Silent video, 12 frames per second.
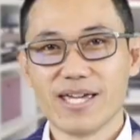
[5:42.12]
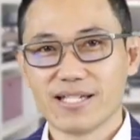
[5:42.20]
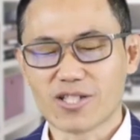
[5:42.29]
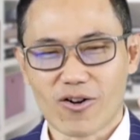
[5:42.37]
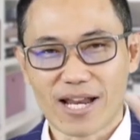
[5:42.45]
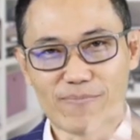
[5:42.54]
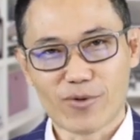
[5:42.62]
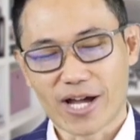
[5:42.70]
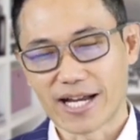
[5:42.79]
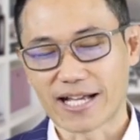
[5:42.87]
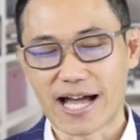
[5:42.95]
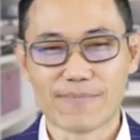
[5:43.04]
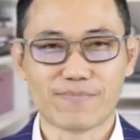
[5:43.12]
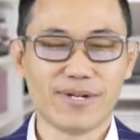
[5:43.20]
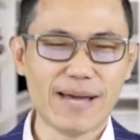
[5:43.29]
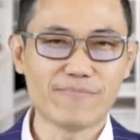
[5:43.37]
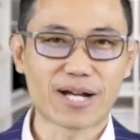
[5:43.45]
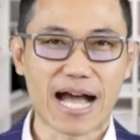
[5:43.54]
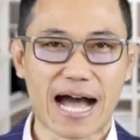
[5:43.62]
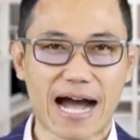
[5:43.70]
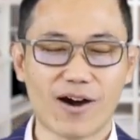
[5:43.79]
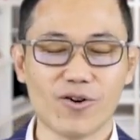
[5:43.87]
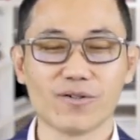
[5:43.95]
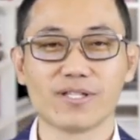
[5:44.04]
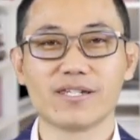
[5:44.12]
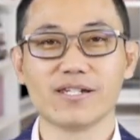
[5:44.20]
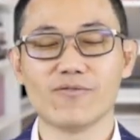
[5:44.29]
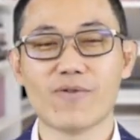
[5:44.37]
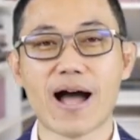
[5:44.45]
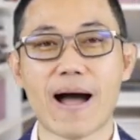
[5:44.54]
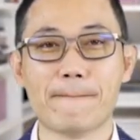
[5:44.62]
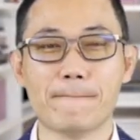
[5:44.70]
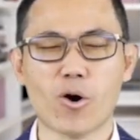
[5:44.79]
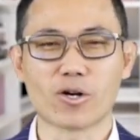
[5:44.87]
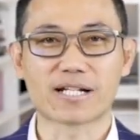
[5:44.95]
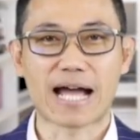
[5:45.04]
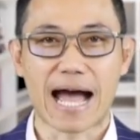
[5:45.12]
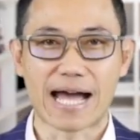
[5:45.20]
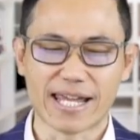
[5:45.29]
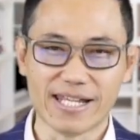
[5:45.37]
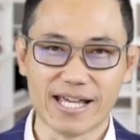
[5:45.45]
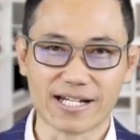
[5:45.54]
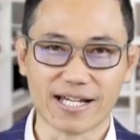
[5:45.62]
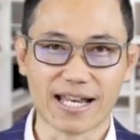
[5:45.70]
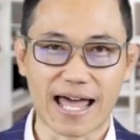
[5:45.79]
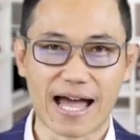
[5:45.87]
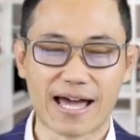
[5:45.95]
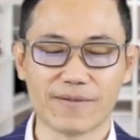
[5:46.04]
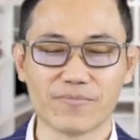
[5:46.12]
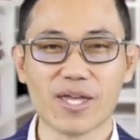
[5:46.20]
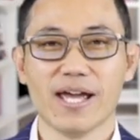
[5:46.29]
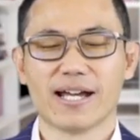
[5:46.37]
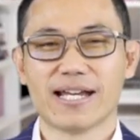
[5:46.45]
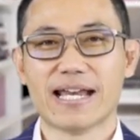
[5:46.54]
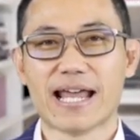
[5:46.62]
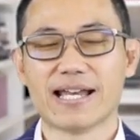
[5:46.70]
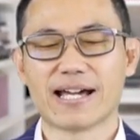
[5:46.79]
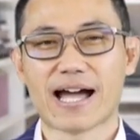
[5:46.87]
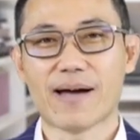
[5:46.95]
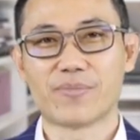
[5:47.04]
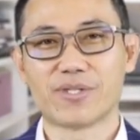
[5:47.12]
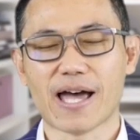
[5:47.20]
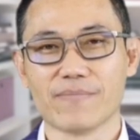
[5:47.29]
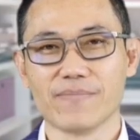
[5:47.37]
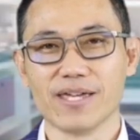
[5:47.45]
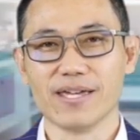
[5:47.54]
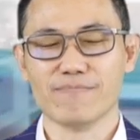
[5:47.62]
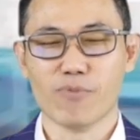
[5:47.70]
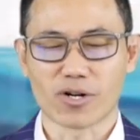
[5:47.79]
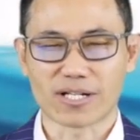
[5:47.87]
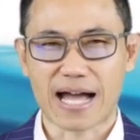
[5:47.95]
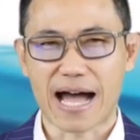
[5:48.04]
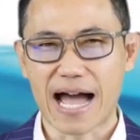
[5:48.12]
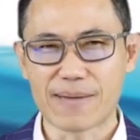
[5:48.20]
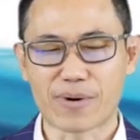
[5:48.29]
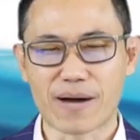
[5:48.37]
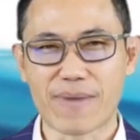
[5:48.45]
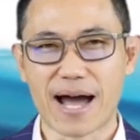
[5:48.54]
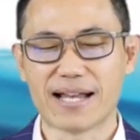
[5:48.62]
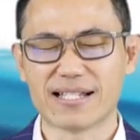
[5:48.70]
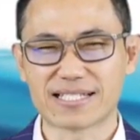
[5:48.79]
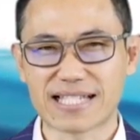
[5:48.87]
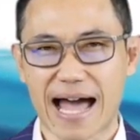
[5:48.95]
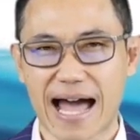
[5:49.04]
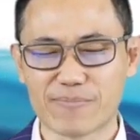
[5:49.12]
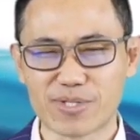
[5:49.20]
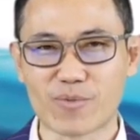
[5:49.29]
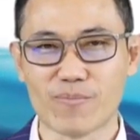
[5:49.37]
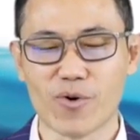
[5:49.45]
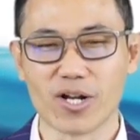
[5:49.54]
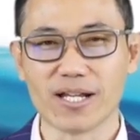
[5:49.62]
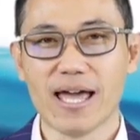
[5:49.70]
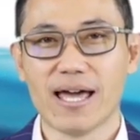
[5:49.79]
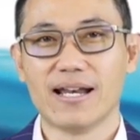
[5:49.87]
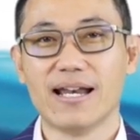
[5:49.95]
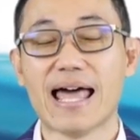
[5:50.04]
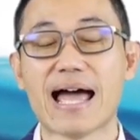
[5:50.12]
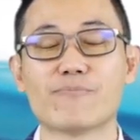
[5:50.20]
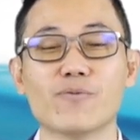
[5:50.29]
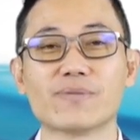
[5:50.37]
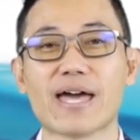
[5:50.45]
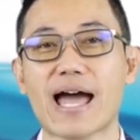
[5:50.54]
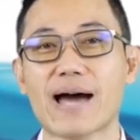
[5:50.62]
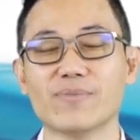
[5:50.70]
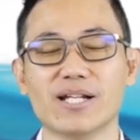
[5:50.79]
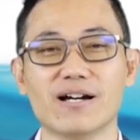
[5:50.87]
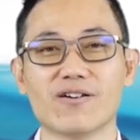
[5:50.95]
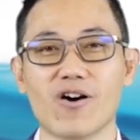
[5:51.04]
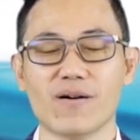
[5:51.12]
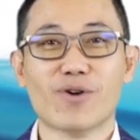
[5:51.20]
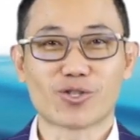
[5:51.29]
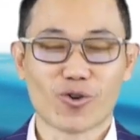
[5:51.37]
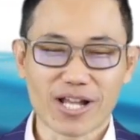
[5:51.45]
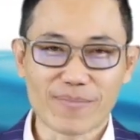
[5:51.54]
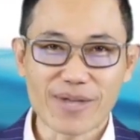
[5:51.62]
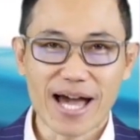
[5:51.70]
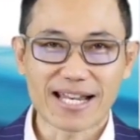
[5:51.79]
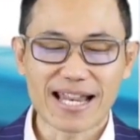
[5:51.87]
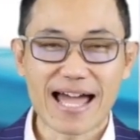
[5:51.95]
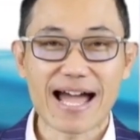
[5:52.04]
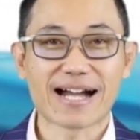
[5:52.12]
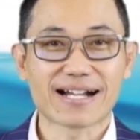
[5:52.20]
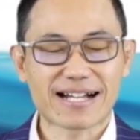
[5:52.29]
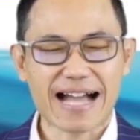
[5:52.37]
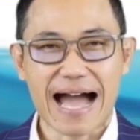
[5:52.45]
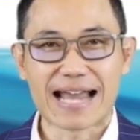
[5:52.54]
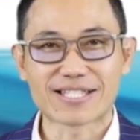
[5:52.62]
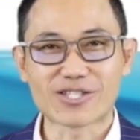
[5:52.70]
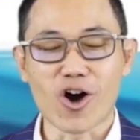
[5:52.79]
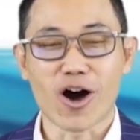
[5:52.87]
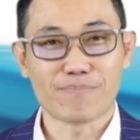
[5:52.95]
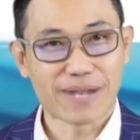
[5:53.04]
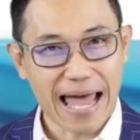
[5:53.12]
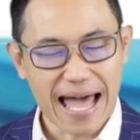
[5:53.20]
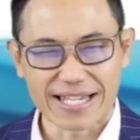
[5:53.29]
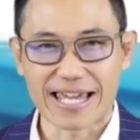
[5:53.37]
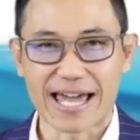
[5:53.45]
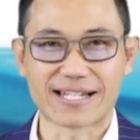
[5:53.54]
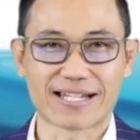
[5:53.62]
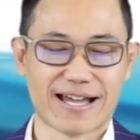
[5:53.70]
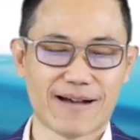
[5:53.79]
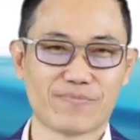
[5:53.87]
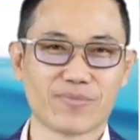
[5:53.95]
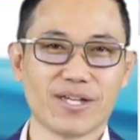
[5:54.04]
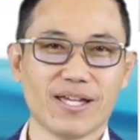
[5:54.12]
มี 2 เล่มด้วยกันครับ เล่มขาวชื่อว่าบทขายไอเดียเงินล้าน ในนั้นนะครับจะมีบทขายประมาณ 30กว่าบท และผมแถมในเรื่องของบทโทรทำนัดและการตอบไลน์แชทครับ